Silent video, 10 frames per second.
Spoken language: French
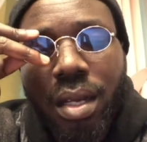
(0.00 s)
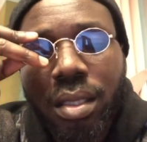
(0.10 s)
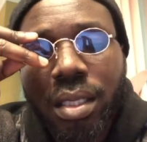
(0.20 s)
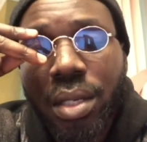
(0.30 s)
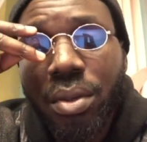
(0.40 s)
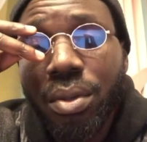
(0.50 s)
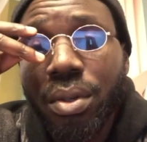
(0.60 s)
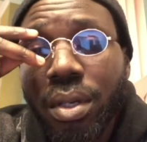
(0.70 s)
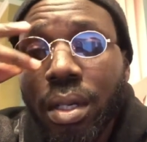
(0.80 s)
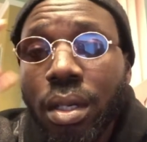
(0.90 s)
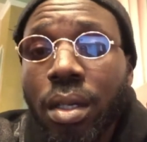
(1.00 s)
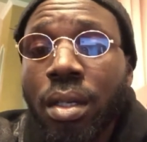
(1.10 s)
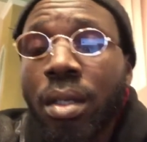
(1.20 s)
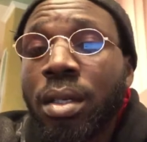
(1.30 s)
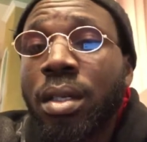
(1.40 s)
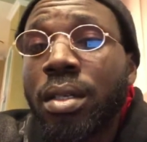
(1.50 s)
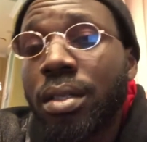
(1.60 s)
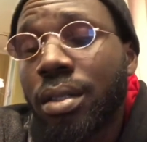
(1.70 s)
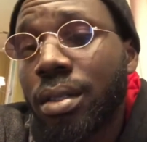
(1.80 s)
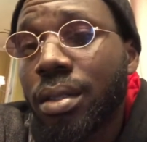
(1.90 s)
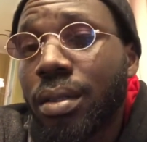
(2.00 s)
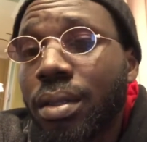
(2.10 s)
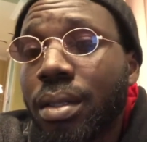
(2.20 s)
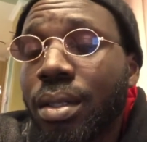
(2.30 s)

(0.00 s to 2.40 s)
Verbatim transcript: C'est que euh,